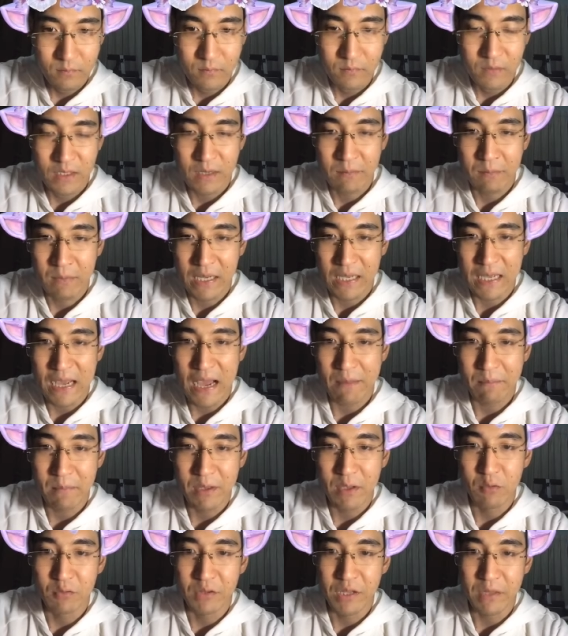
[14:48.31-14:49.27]
กรรมการ
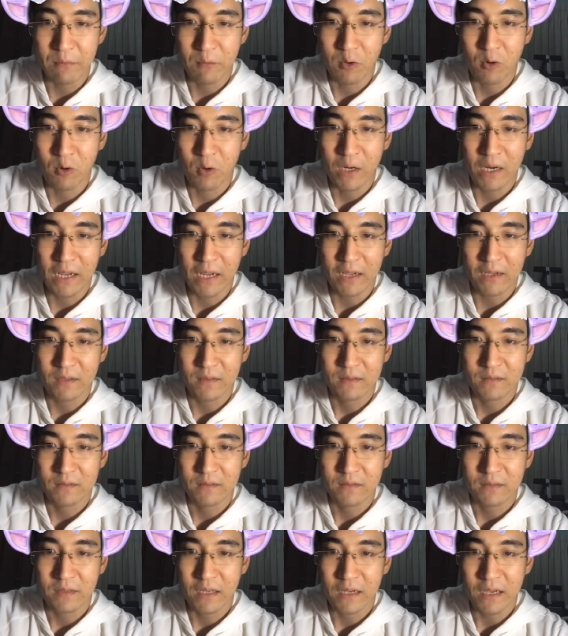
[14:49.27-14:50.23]
มีอยู่สิบคนน่ะ
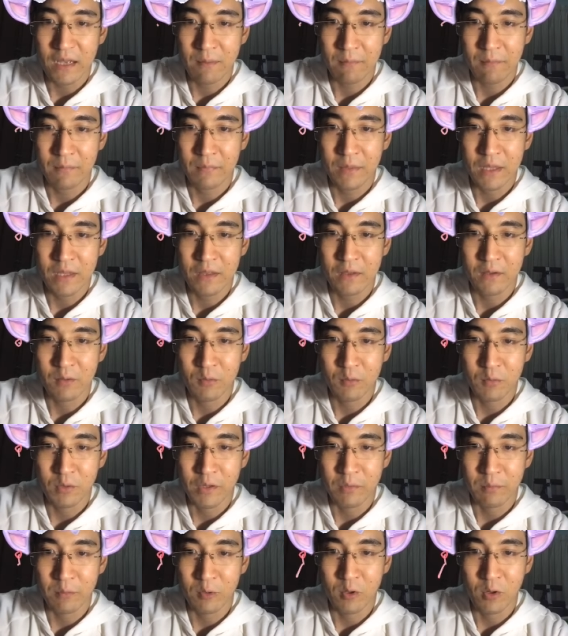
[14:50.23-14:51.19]
นะครับ มีอยู่
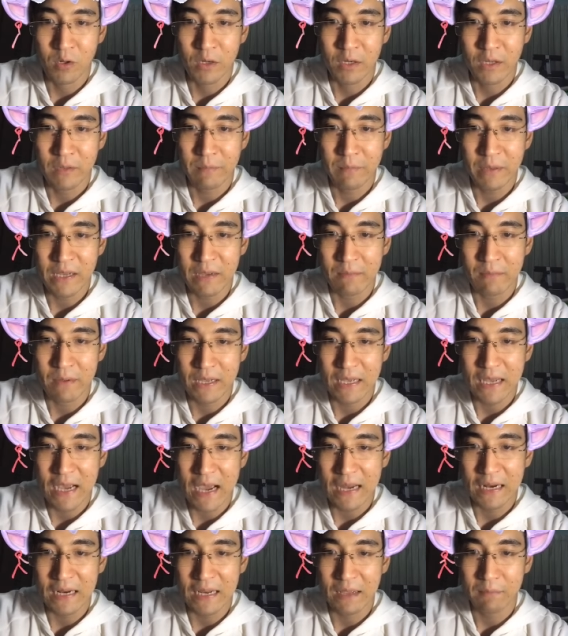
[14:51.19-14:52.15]
สิบคนที่เป็นกรรม
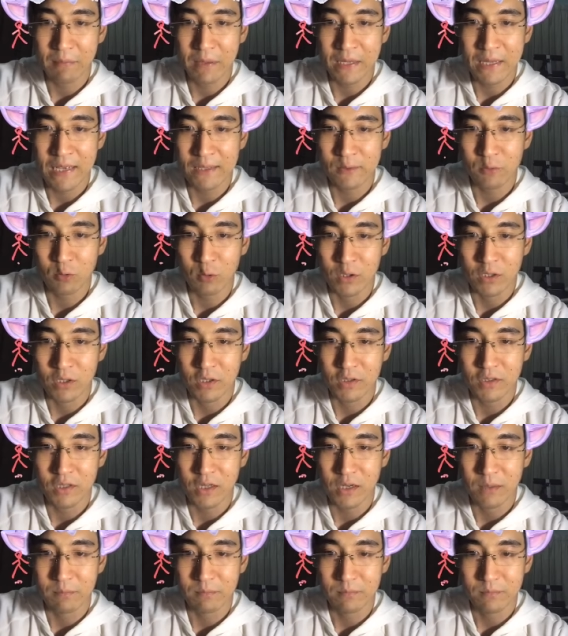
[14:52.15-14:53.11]
การนะ ไปนั่งตรวจข้อ
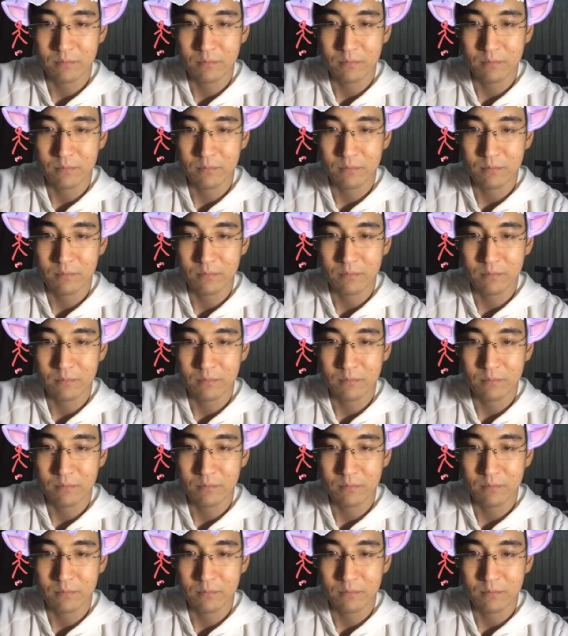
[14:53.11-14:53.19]
สอบ